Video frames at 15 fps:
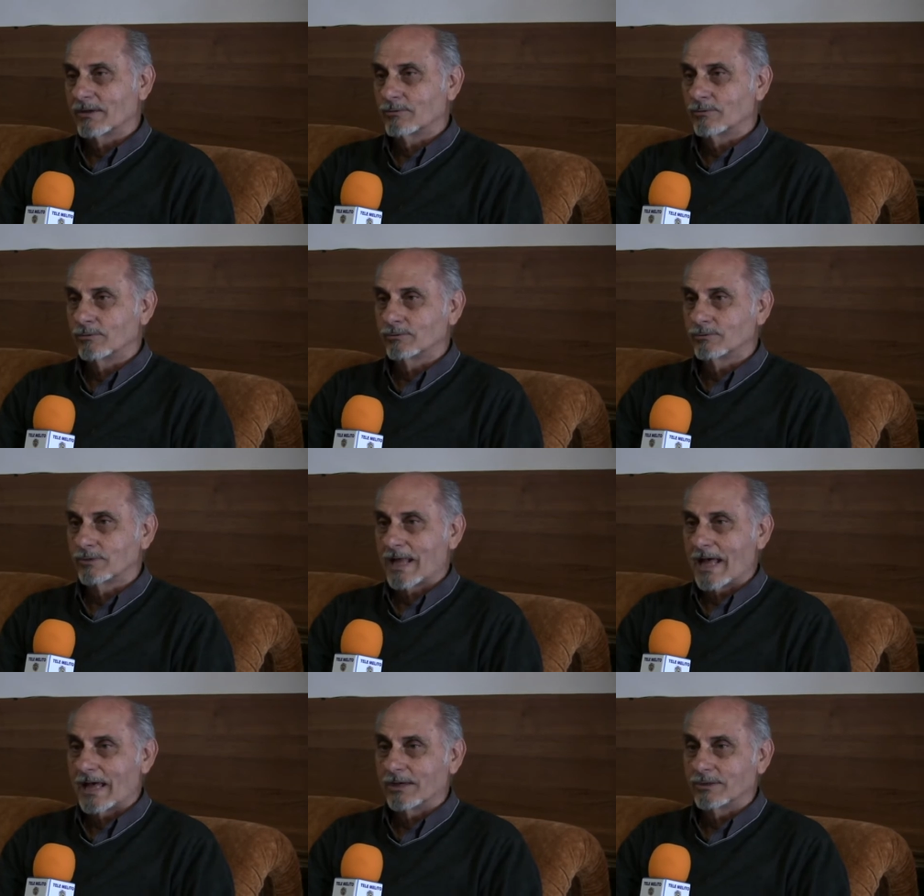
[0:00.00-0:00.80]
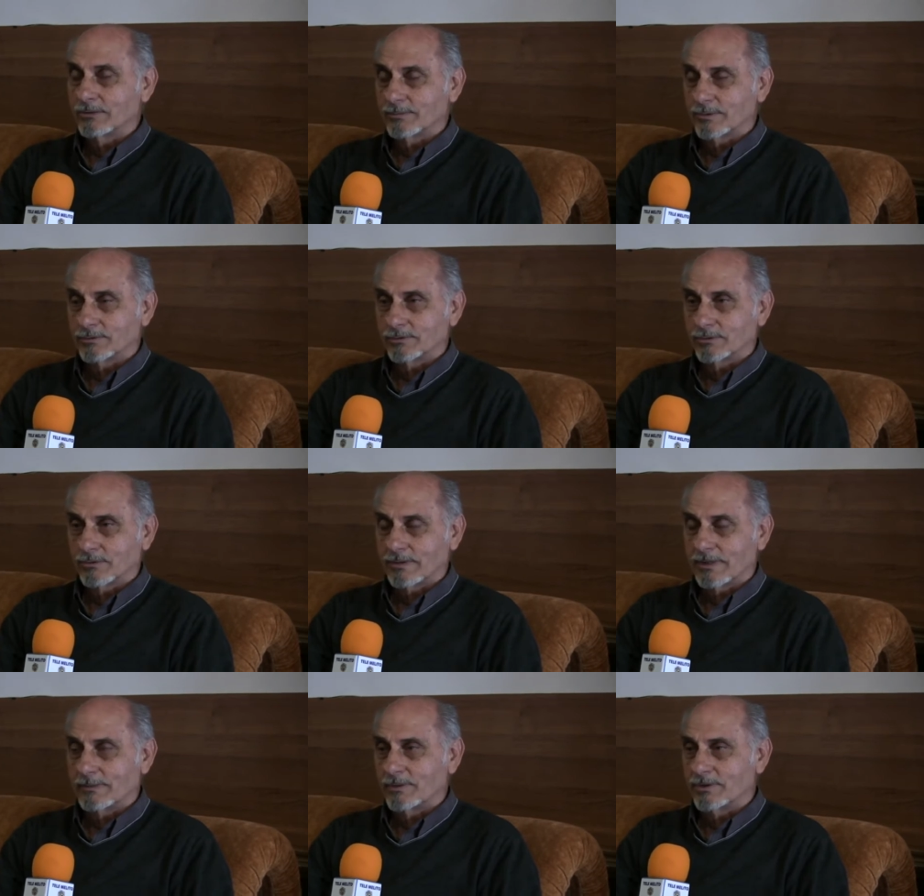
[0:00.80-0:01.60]
e culturale soprattutto
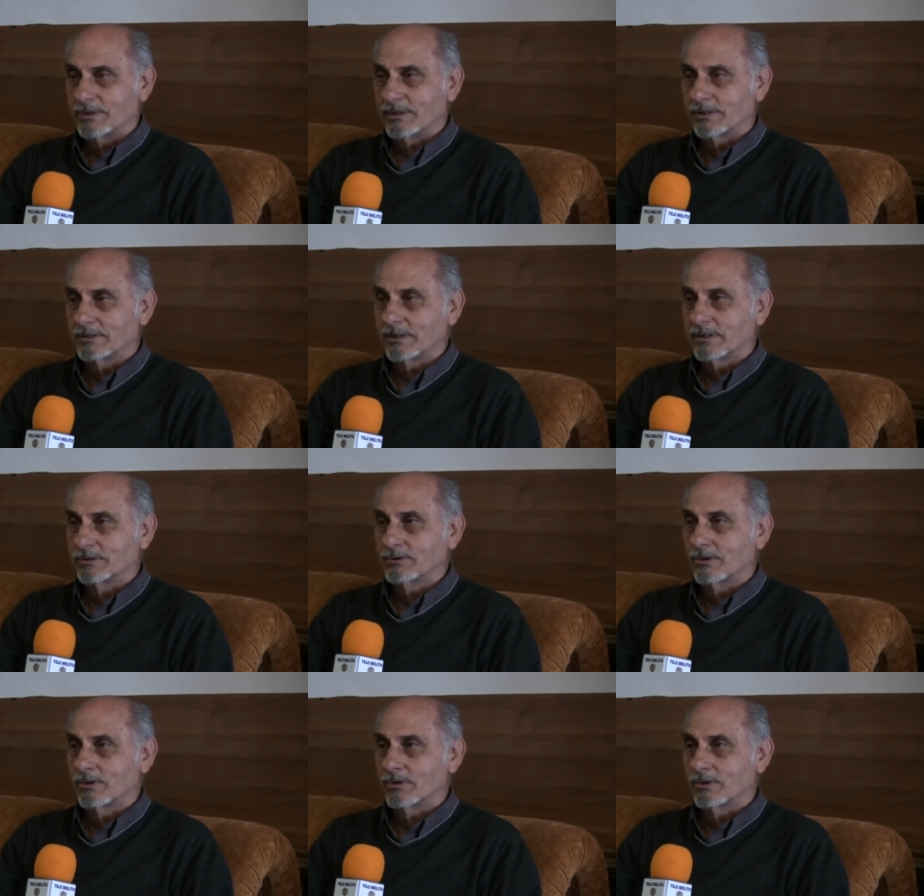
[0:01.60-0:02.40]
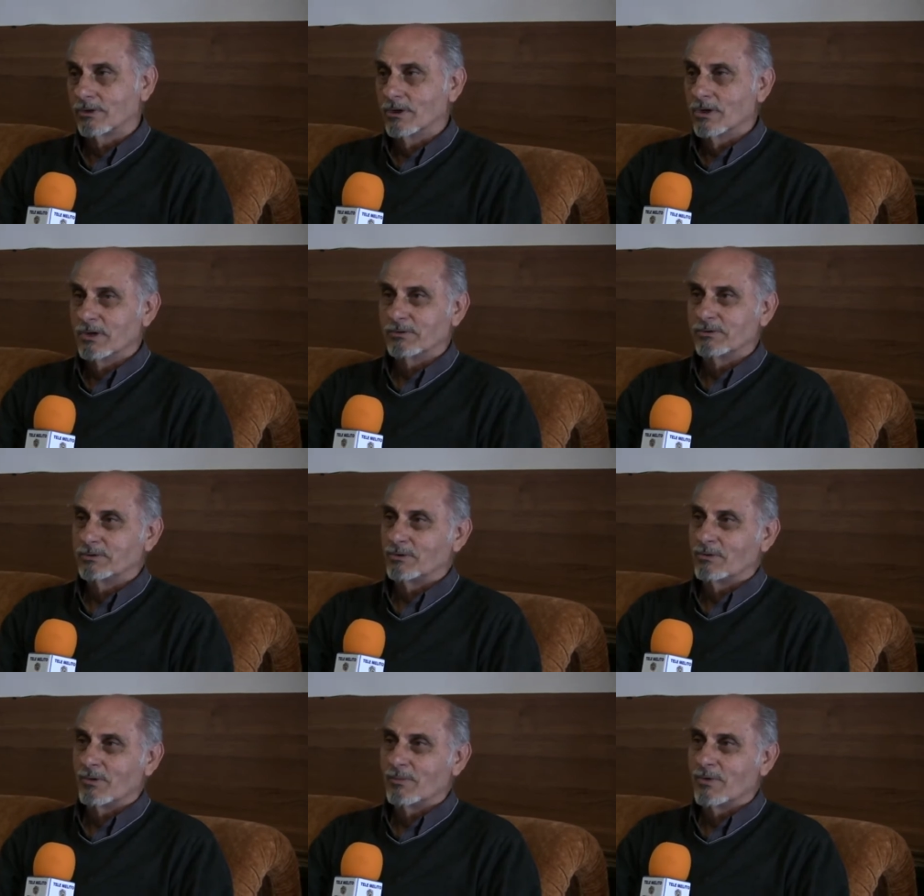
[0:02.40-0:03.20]
quella poi del territorio
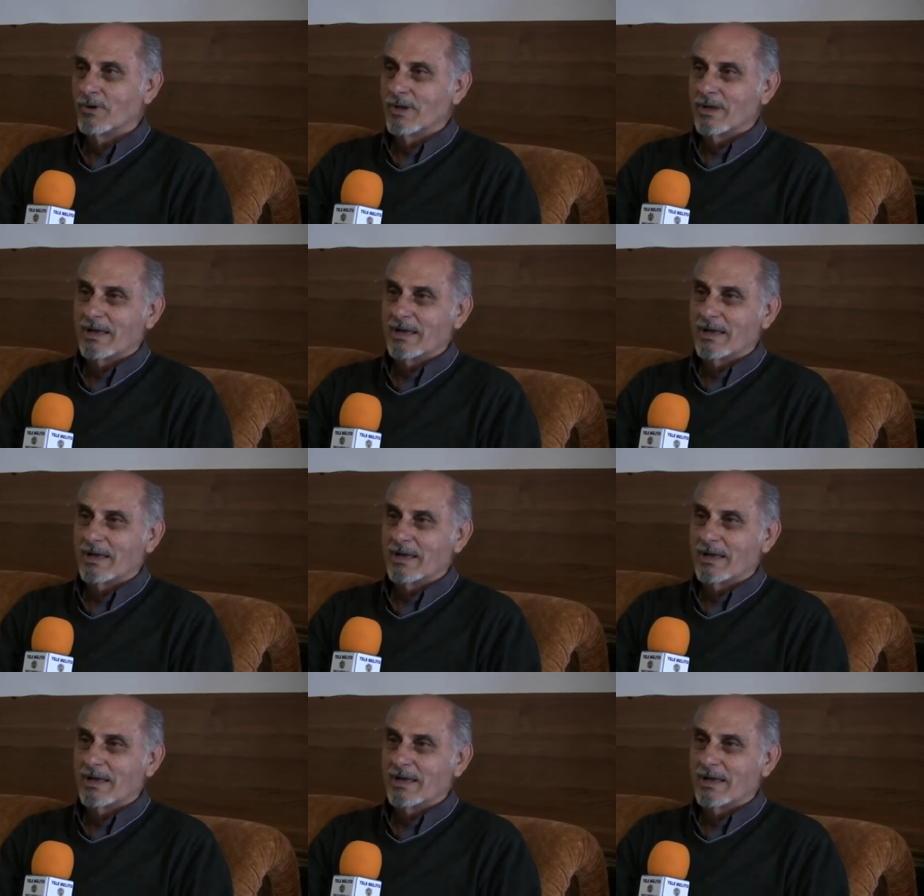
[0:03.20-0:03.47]
quindi l'uomo